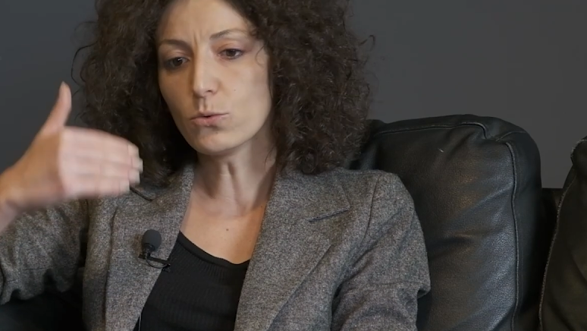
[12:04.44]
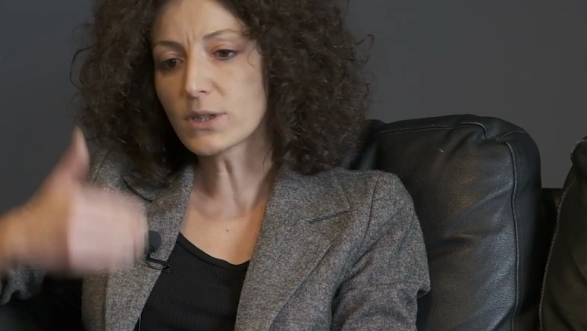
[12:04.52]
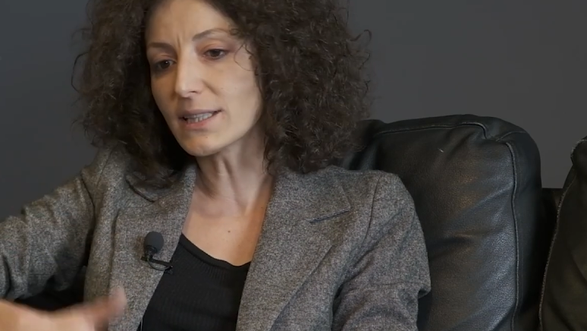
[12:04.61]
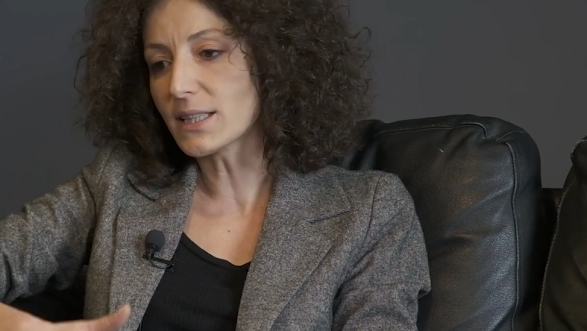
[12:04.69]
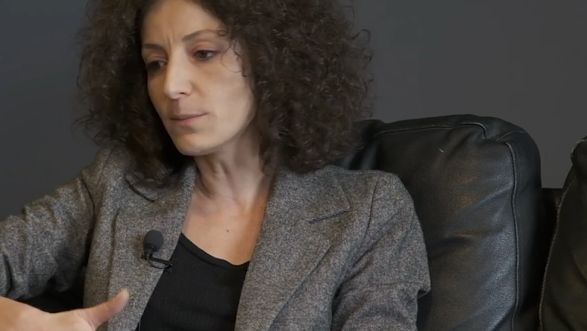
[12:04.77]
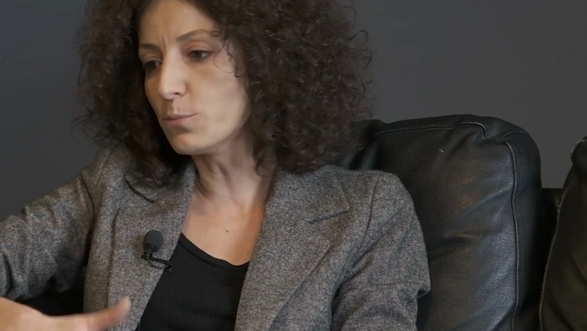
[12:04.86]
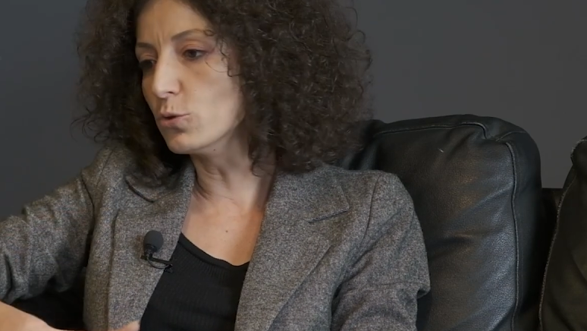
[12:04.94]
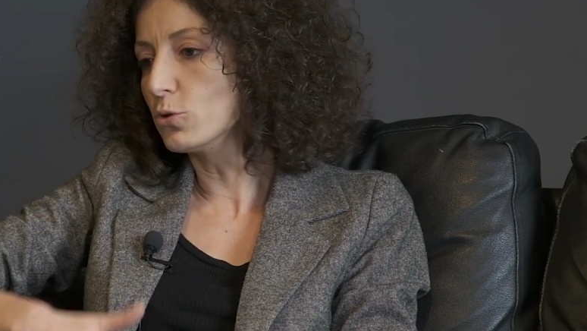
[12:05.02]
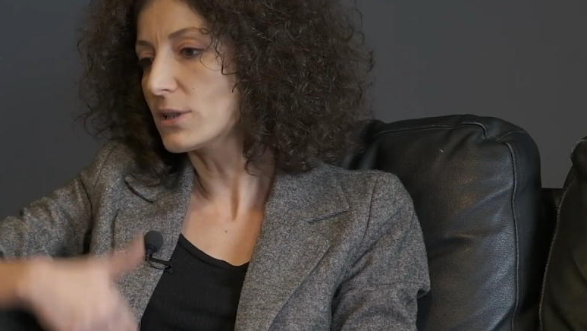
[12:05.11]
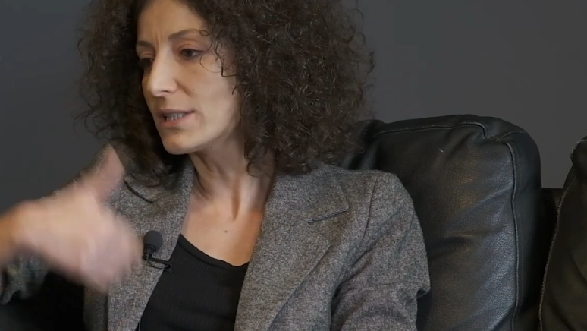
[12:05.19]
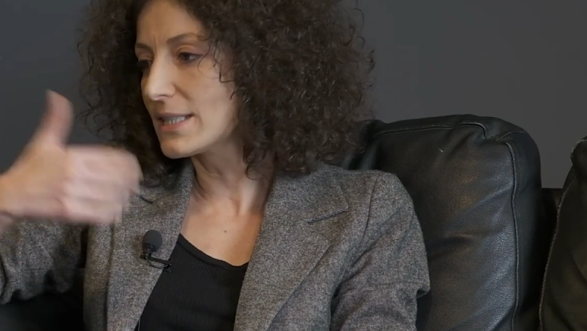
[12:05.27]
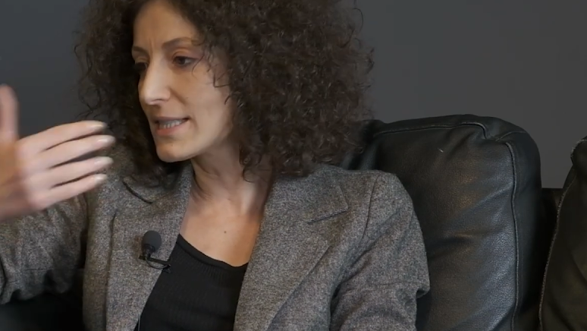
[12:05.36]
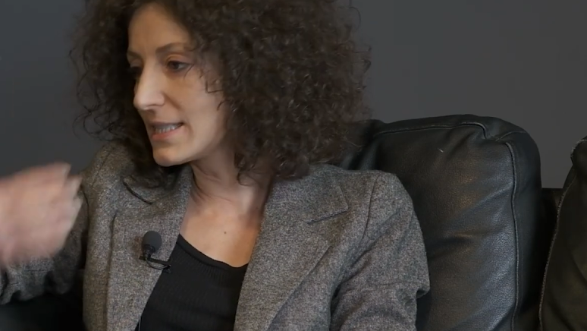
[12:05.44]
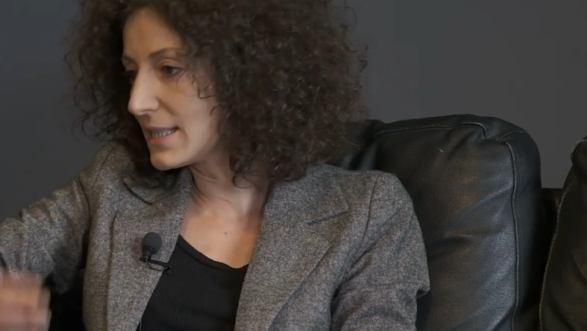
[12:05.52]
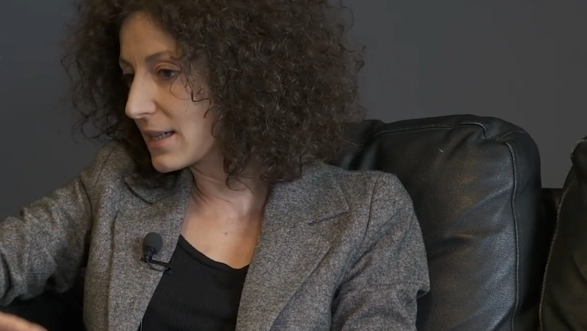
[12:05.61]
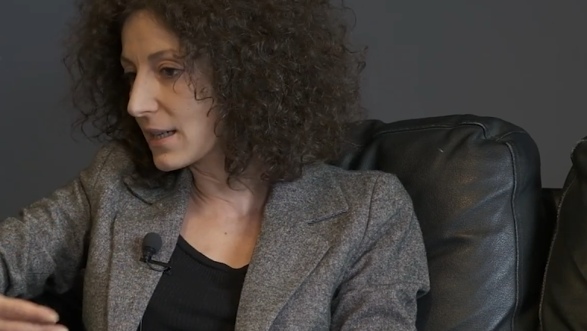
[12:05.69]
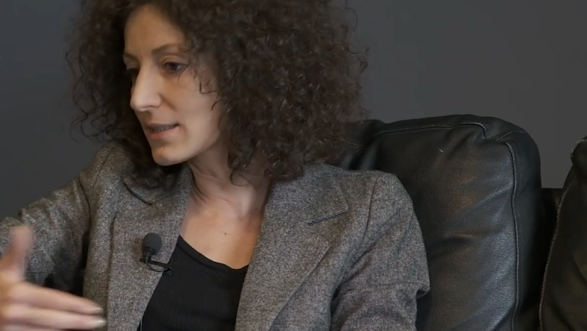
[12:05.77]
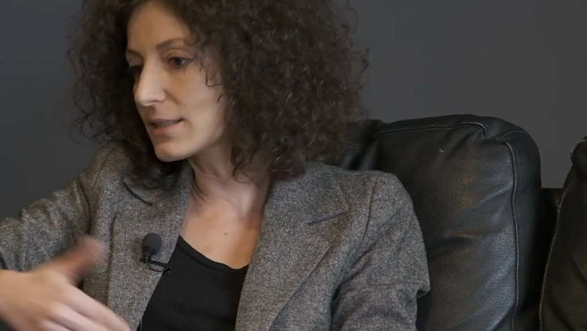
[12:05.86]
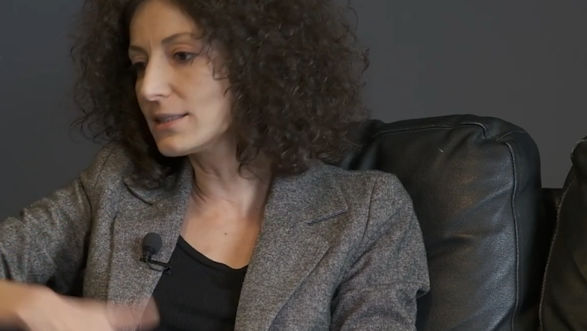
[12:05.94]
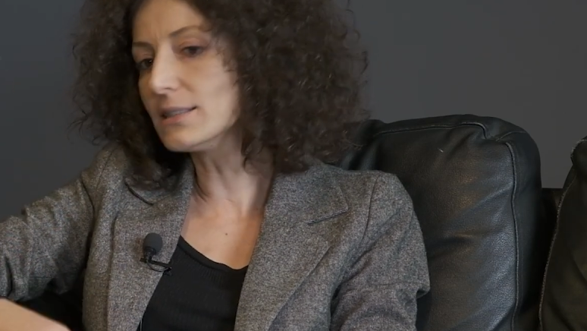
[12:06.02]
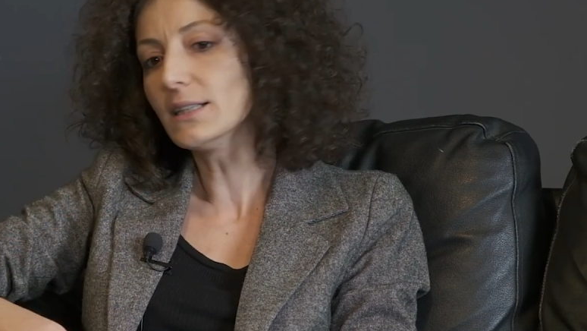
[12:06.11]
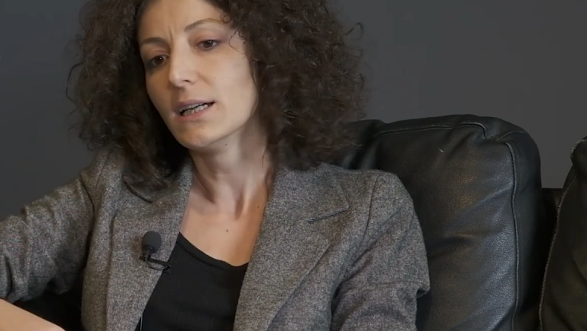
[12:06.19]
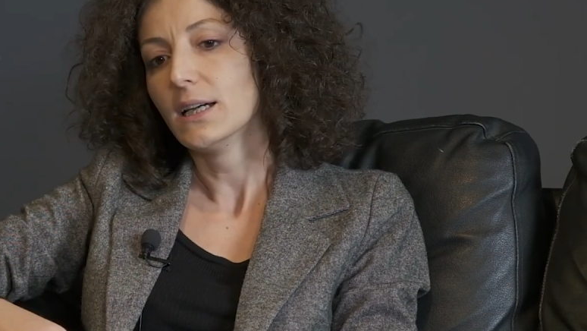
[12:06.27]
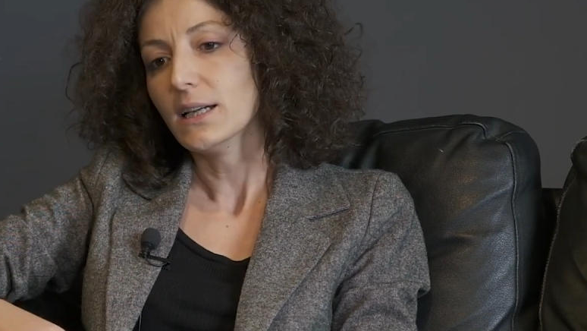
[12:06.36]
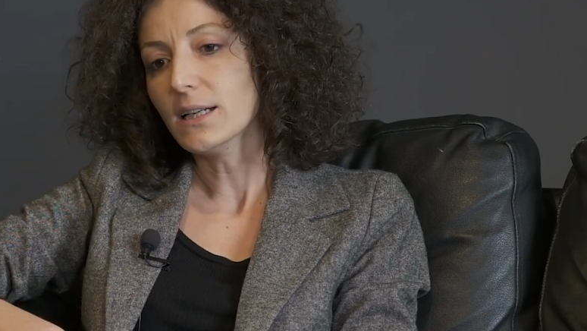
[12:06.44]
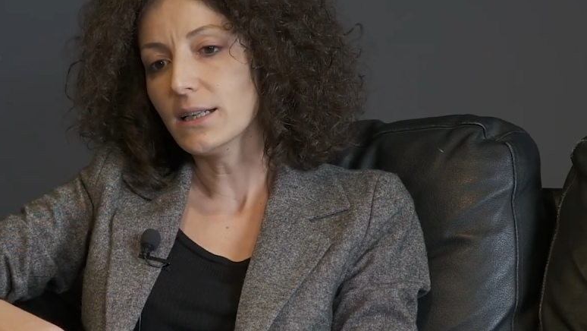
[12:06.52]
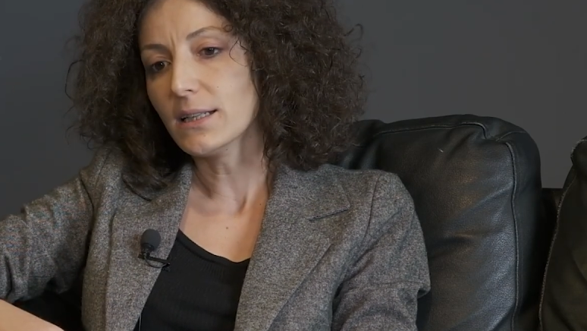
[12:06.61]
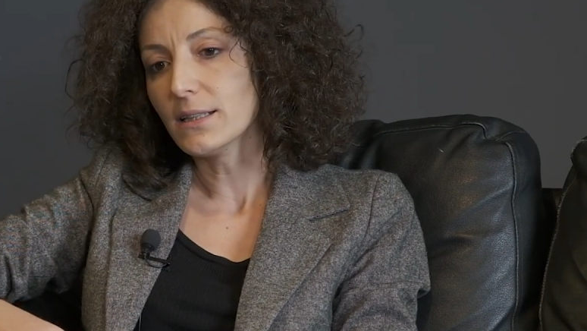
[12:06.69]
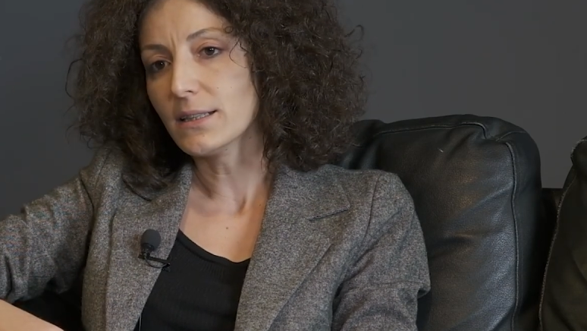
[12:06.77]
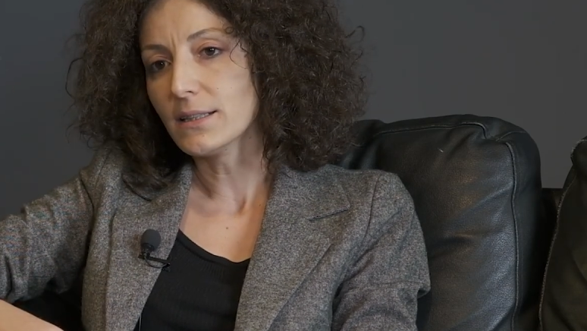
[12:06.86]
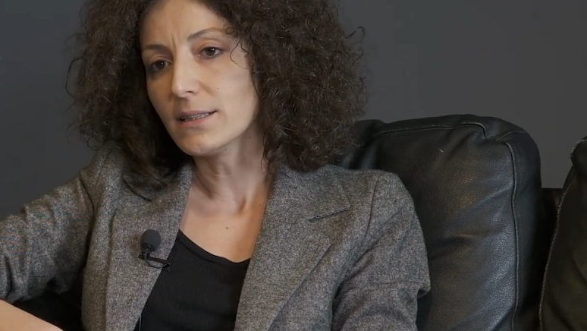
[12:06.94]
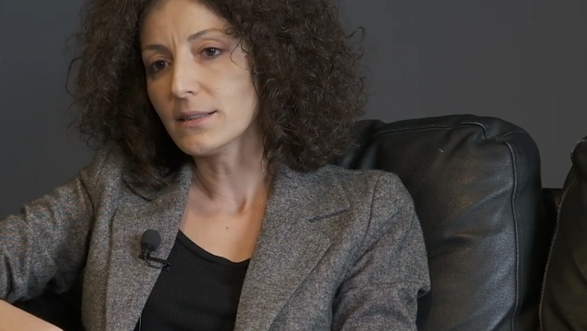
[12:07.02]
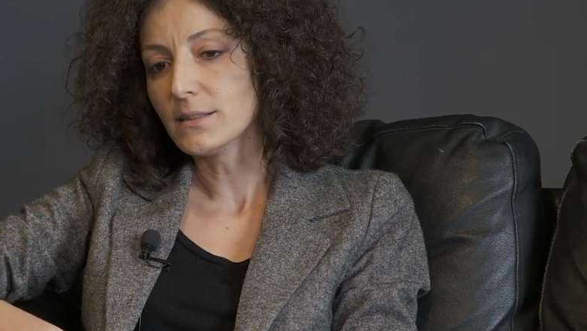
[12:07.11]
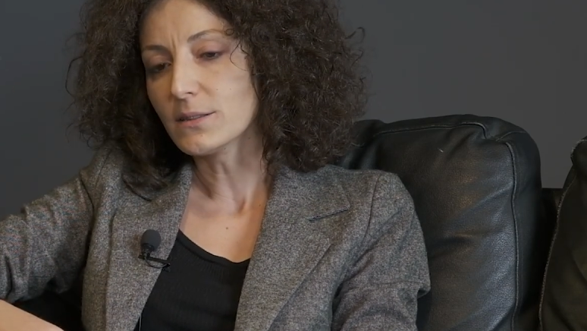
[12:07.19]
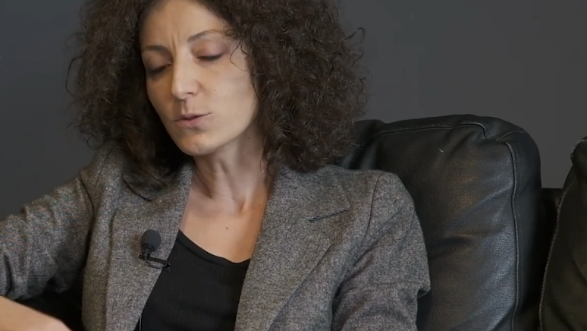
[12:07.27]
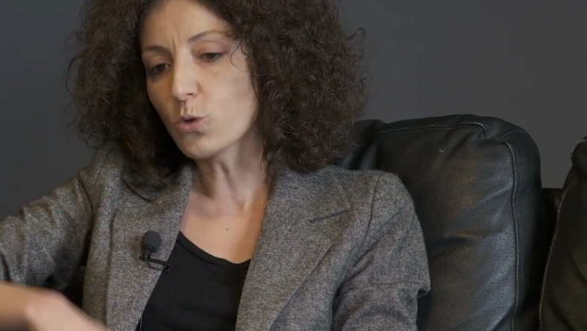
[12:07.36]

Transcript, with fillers: ülkedeki bu krizin yarattığı e,